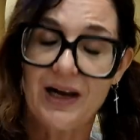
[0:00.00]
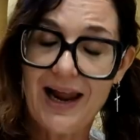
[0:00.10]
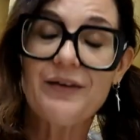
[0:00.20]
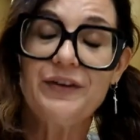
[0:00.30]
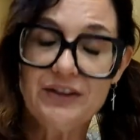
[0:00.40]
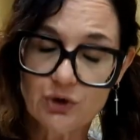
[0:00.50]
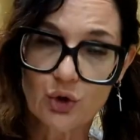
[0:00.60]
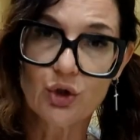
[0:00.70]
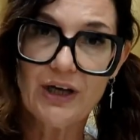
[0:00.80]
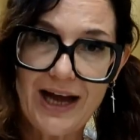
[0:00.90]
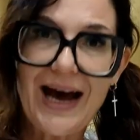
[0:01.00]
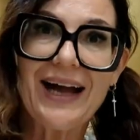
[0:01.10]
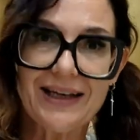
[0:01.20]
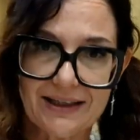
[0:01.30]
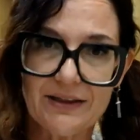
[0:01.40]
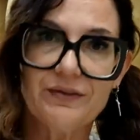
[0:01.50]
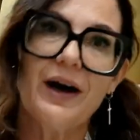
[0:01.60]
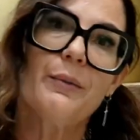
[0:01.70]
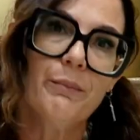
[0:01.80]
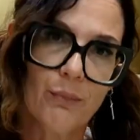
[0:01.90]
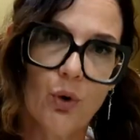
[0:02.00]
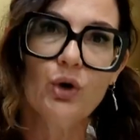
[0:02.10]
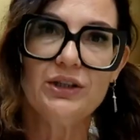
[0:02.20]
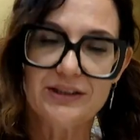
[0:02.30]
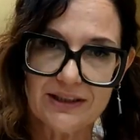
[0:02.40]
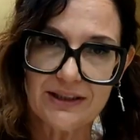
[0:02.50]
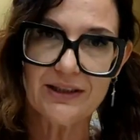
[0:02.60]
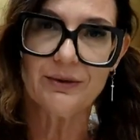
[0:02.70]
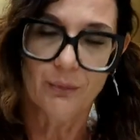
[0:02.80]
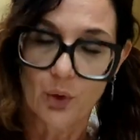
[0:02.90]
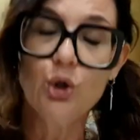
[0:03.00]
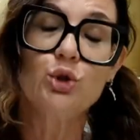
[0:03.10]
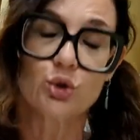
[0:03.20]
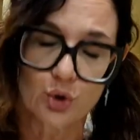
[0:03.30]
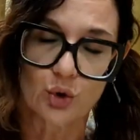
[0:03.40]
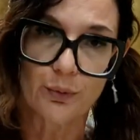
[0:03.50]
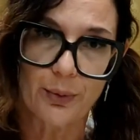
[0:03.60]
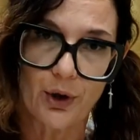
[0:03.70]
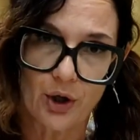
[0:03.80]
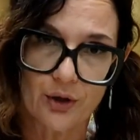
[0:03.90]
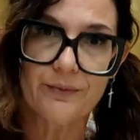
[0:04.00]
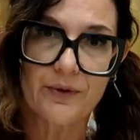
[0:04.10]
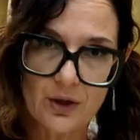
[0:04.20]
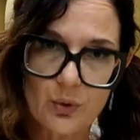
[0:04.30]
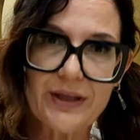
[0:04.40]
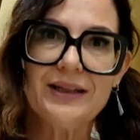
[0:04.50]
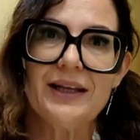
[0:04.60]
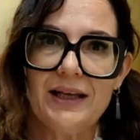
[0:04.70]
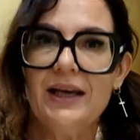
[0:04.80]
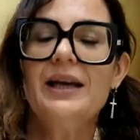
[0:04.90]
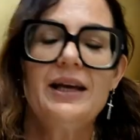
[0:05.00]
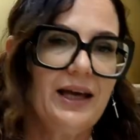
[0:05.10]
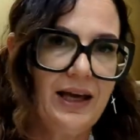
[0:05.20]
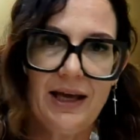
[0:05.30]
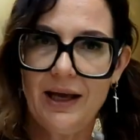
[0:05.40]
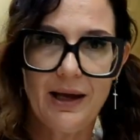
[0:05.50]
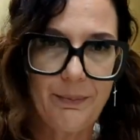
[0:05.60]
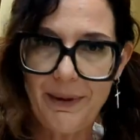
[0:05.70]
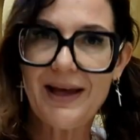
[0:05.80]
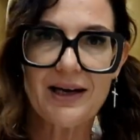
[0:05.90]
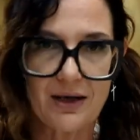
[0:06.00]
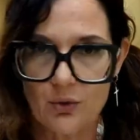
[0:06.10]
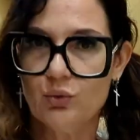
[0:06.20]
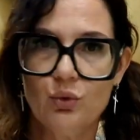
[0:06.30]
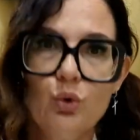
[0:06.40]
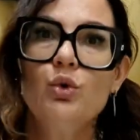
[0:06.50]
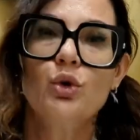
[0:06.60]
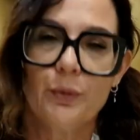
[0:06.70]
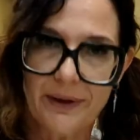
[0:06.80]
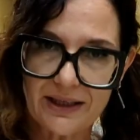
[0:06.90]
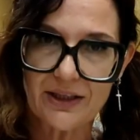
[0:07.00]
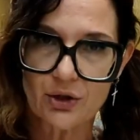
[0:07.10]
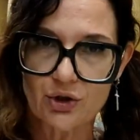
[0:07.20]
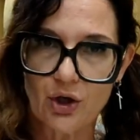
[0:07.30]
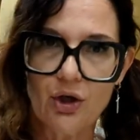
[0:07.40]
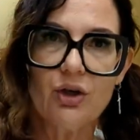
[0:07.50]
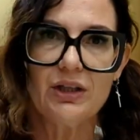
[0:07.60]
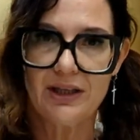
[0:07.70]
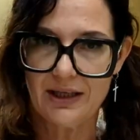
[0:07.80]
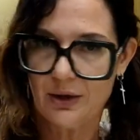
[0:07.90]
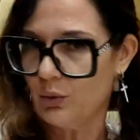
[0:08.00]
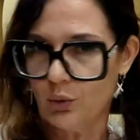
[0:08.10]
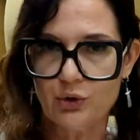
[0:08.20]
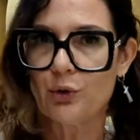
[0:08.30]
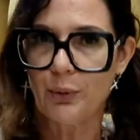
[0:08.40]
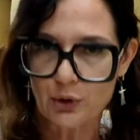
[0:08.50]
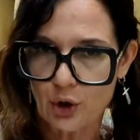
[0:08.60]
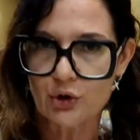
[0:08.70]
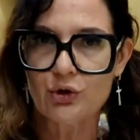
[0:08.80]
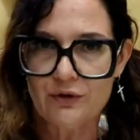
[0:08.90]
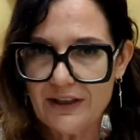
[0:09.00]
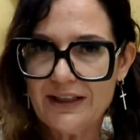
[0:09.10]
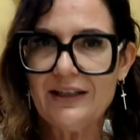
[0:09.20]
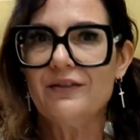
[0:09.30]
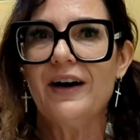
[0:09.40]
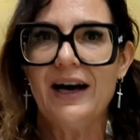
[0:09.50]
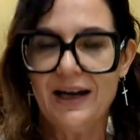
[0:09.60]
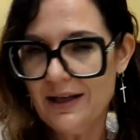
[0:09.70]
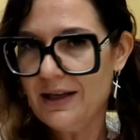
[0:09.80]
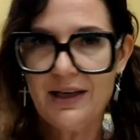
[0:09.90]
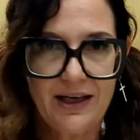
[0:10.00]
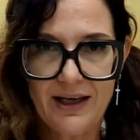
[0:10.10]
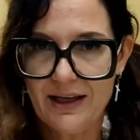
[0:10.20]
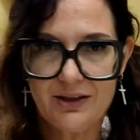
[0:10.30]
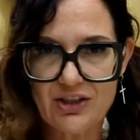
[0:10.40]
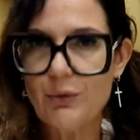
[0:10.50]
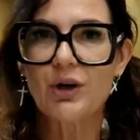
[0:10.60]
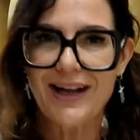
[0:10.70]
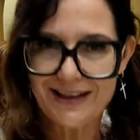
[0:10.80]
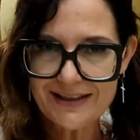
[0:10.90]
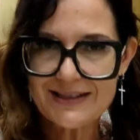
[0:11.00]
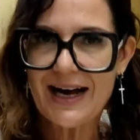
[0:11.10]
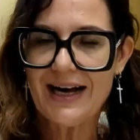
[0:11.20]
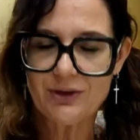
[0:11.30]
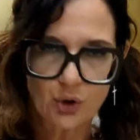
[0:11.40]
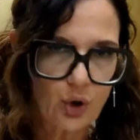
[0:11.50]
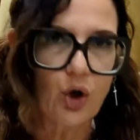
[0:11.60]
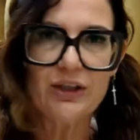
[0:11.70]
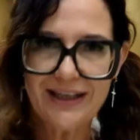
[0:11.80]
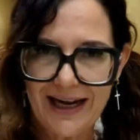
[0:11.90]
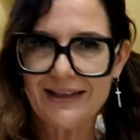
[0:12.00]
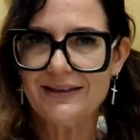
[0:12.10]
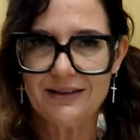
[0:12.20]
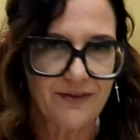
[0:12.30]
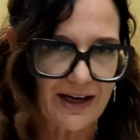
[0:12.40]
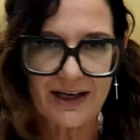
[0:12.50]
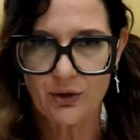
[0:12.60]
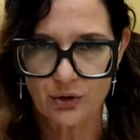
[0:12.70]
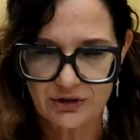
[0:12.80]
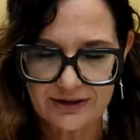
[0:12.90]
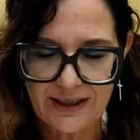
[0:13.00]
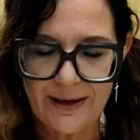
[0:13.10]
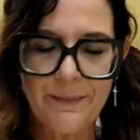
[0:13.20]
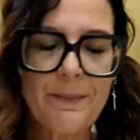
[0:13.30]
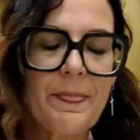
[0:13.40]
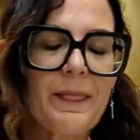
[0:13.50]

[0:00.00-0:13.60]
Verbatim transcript: La frisona arriva molti, molto dopo, quindi eh, per un lungo periodo eh, questo prodotto veniva eh, diciamo, realizzato con il latte di vacca rossa.